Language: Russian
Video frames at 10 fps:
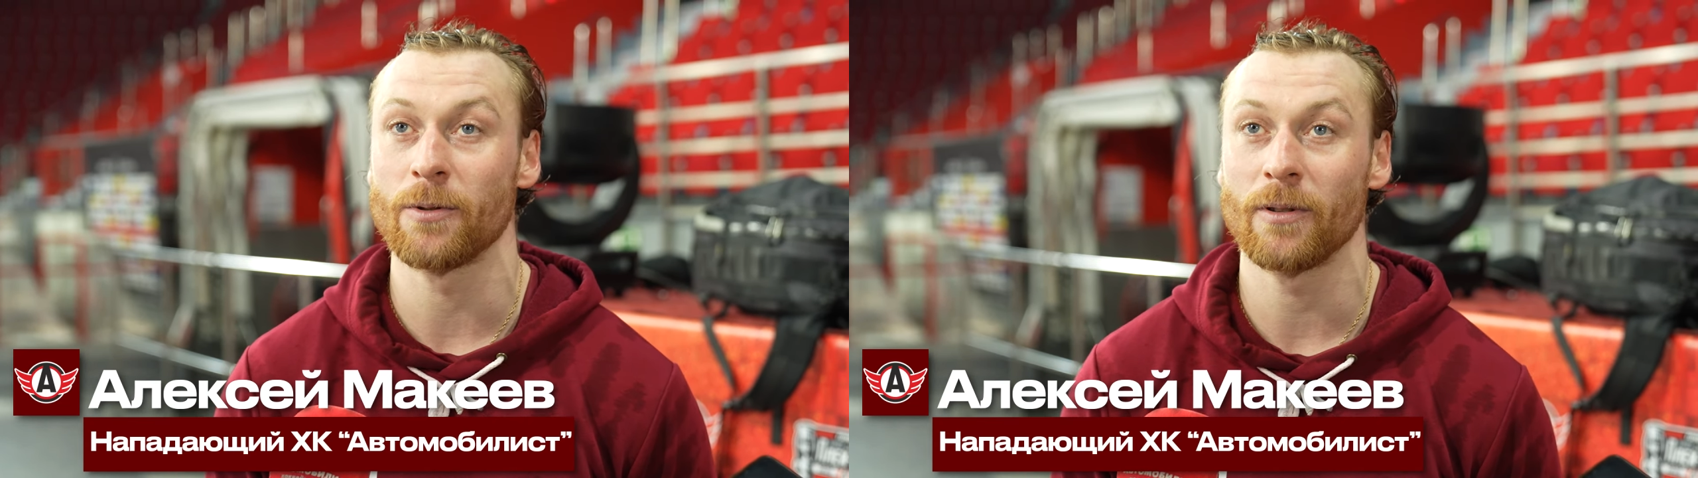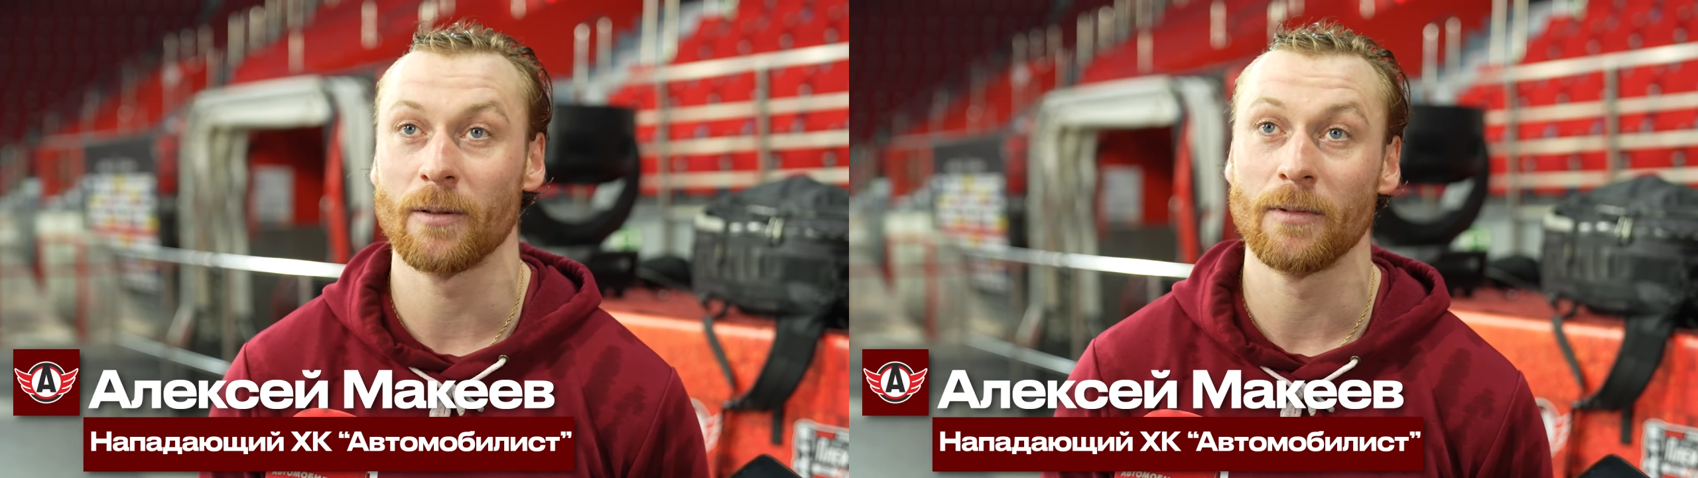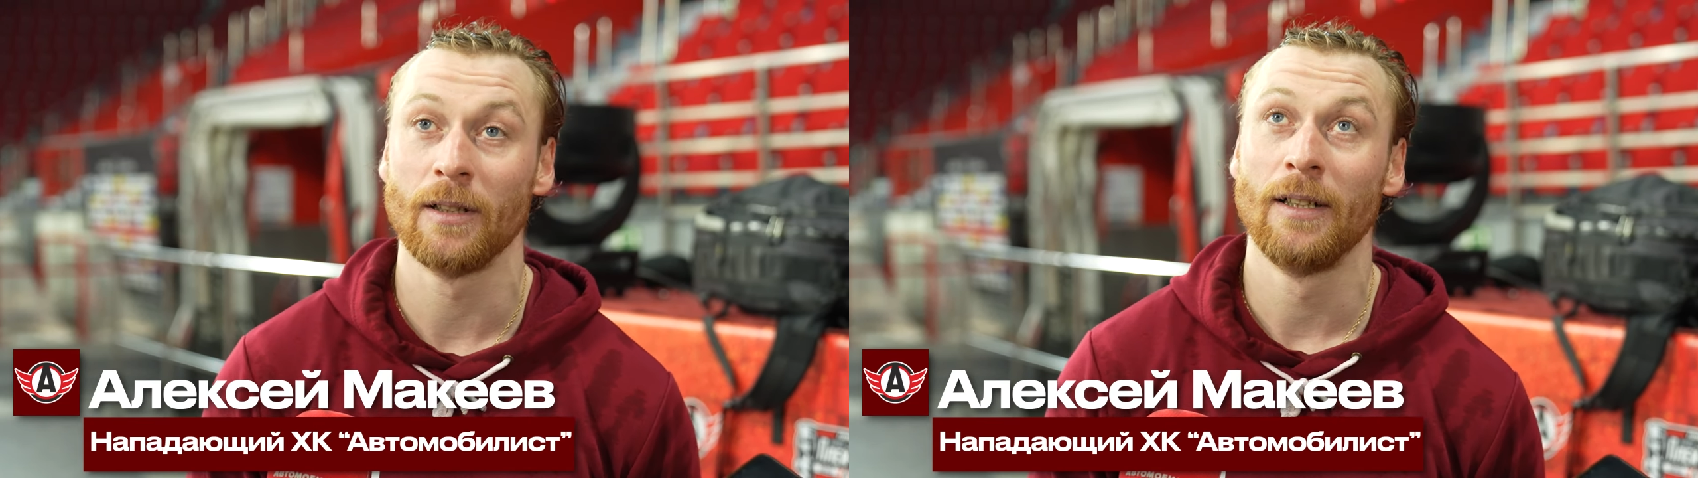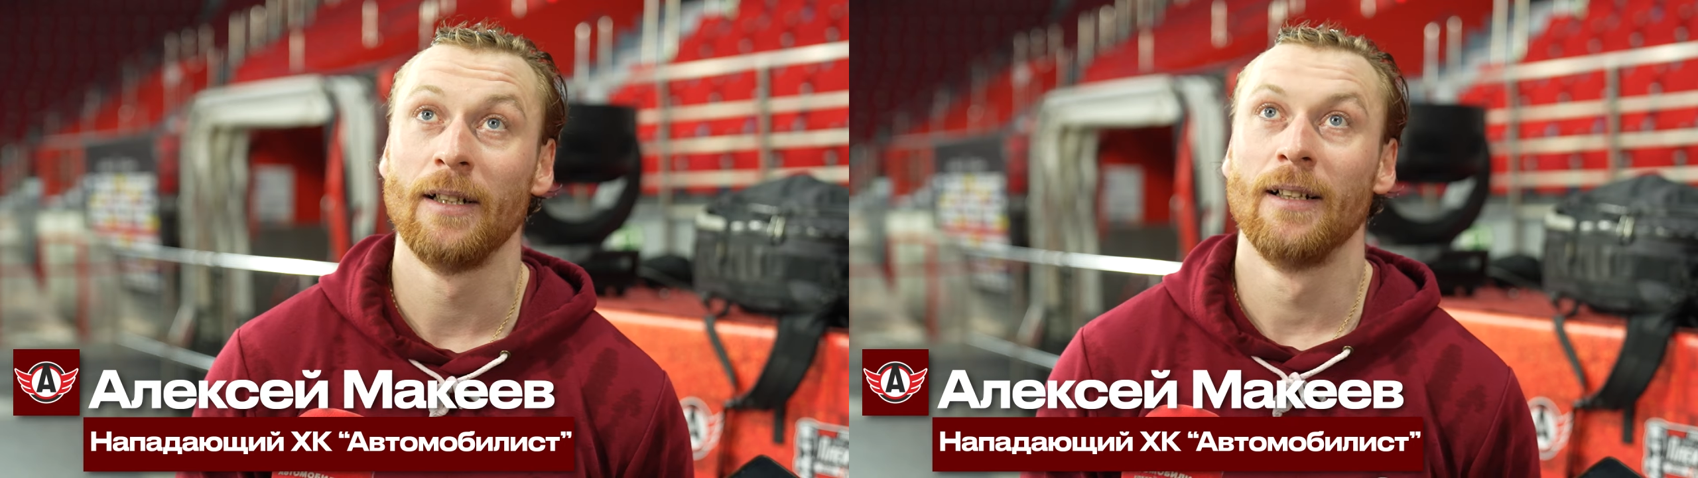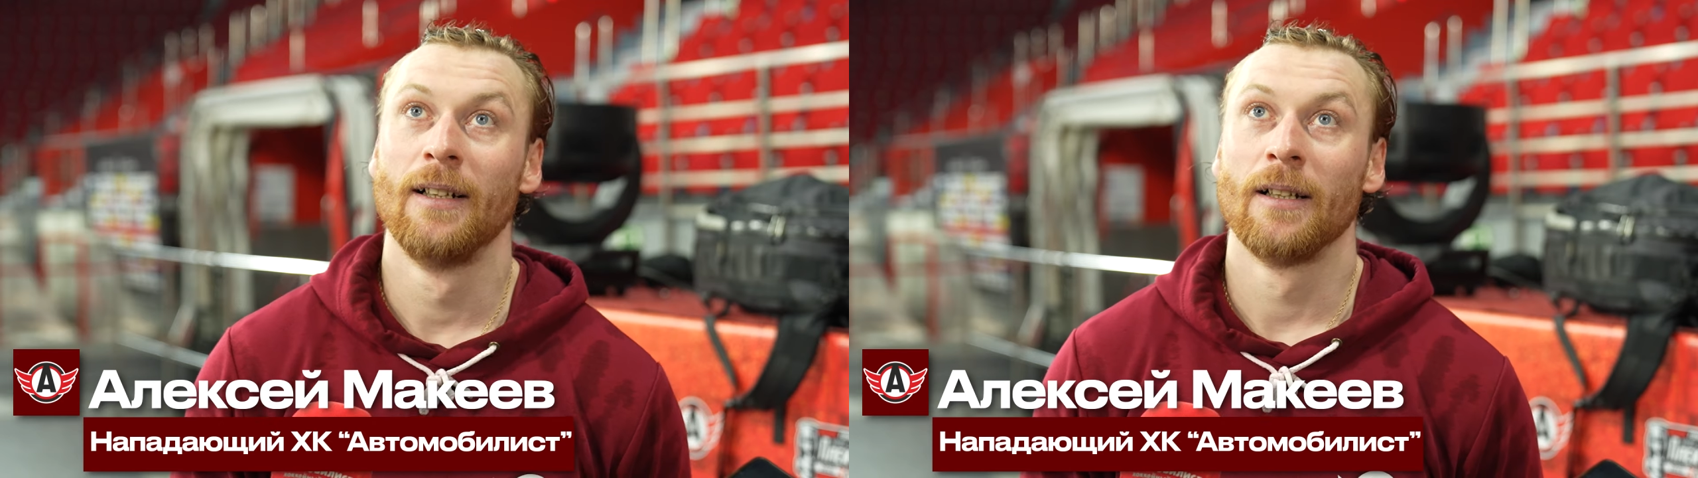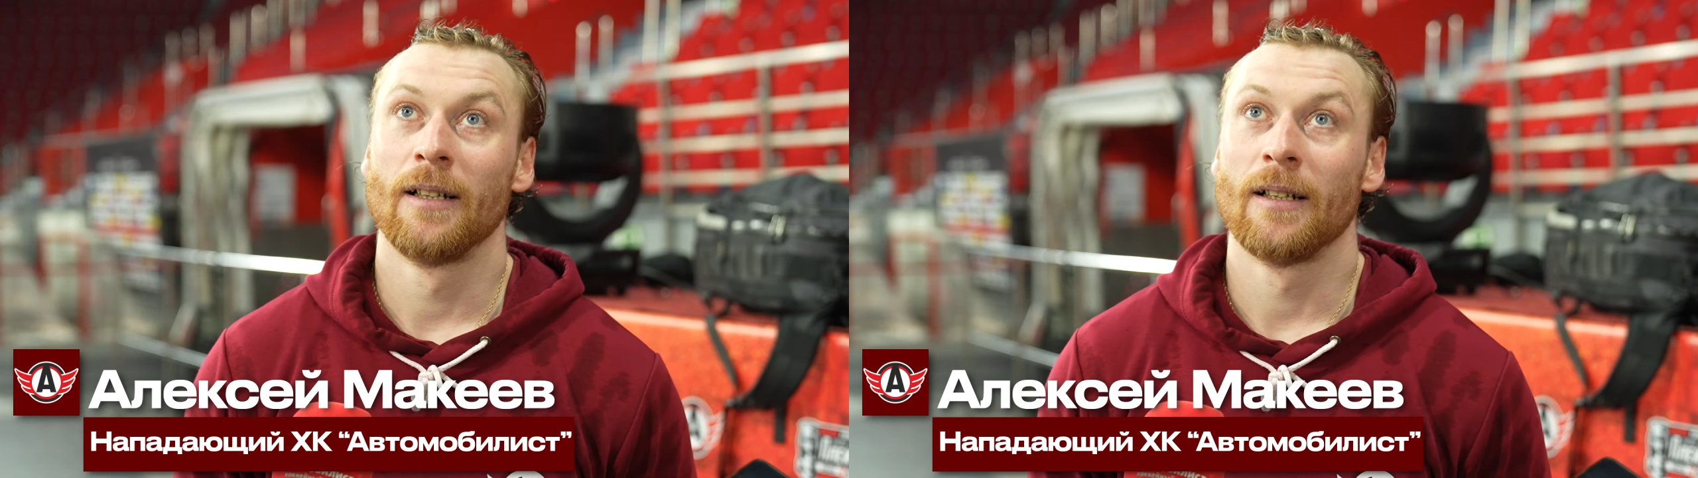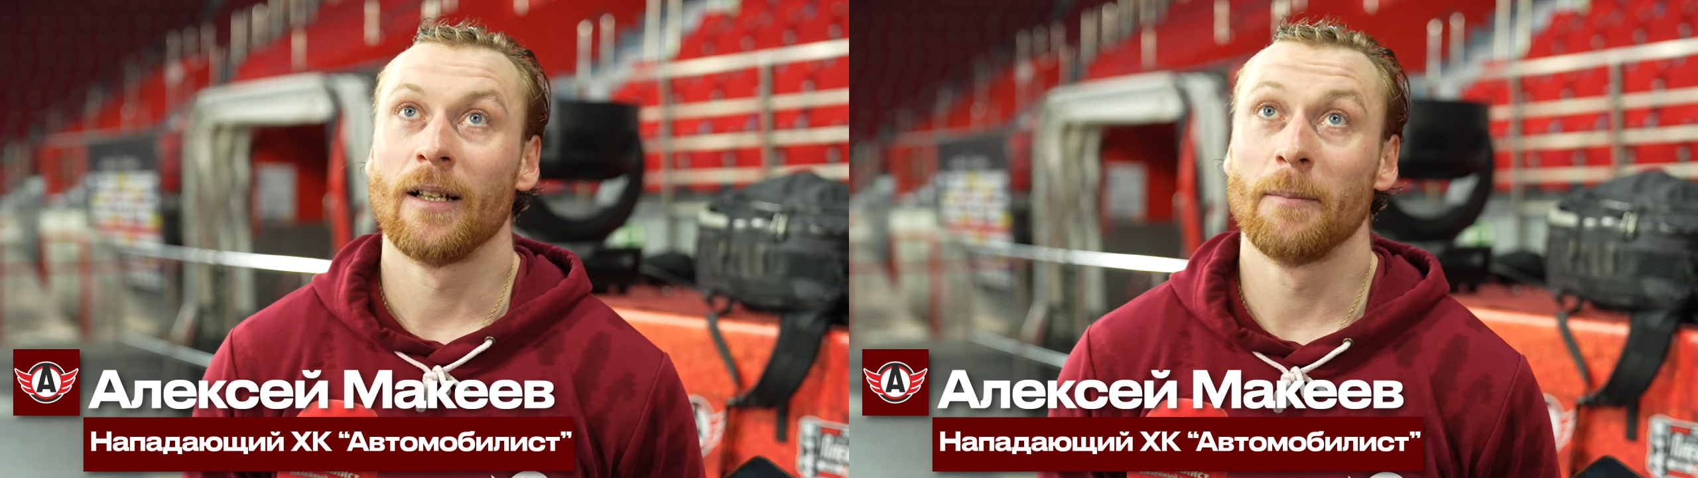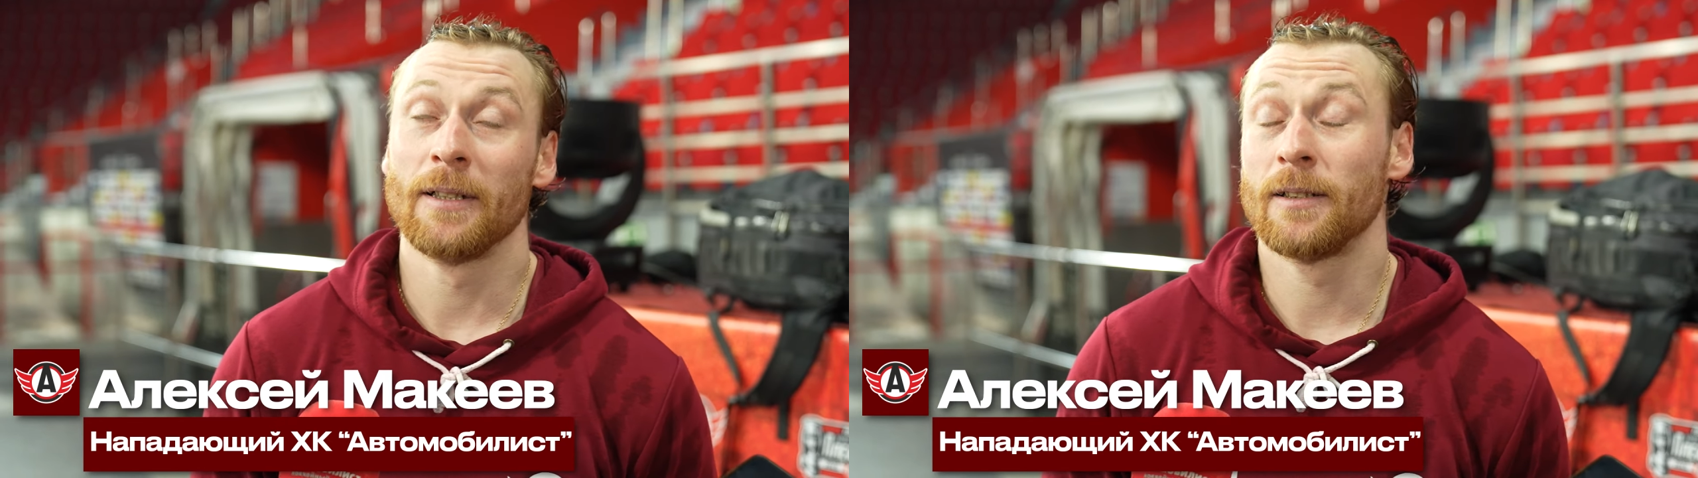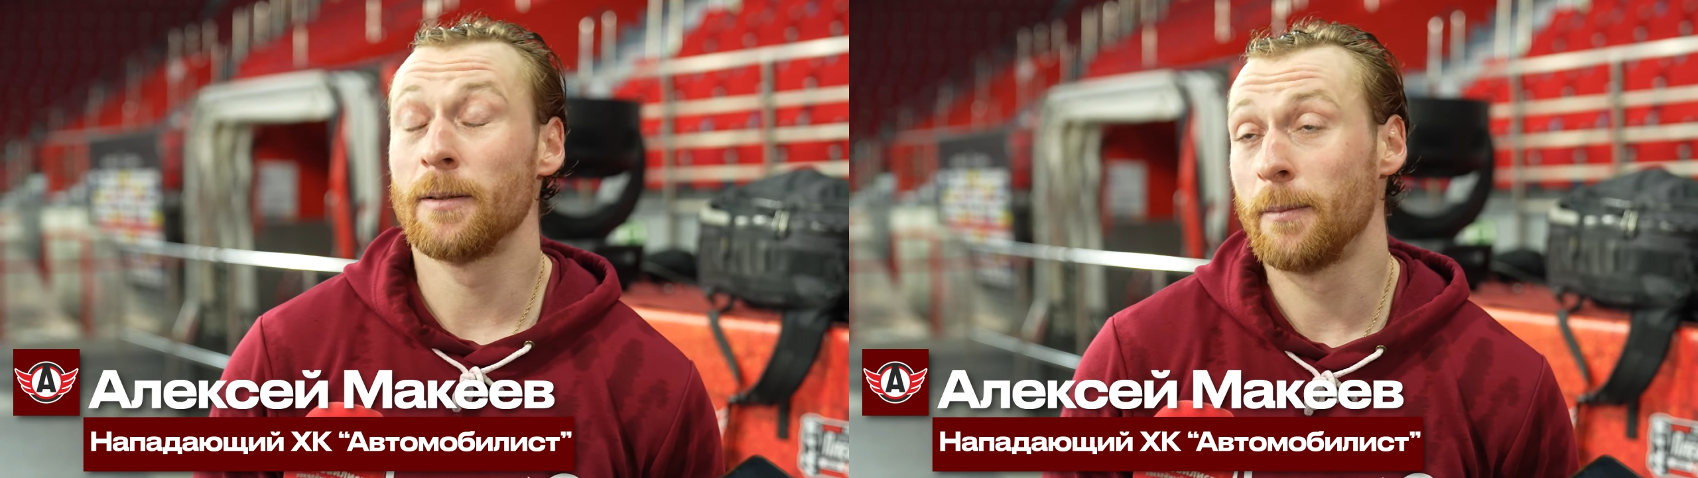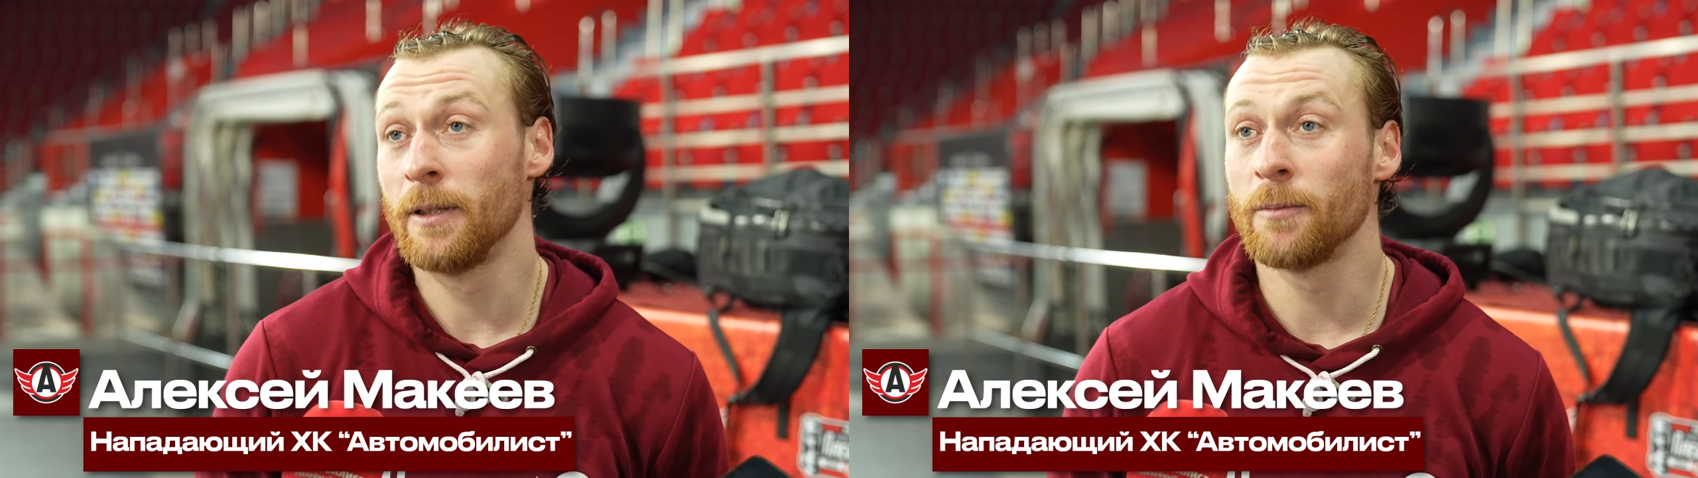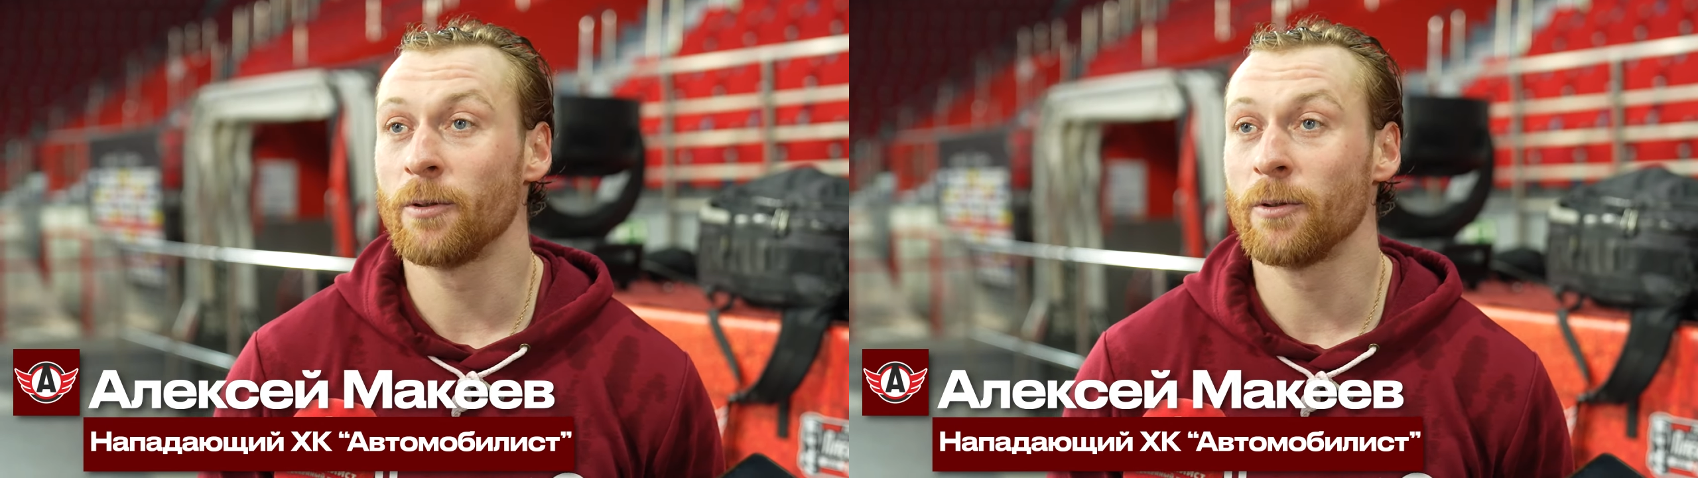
счетом. Об, об этом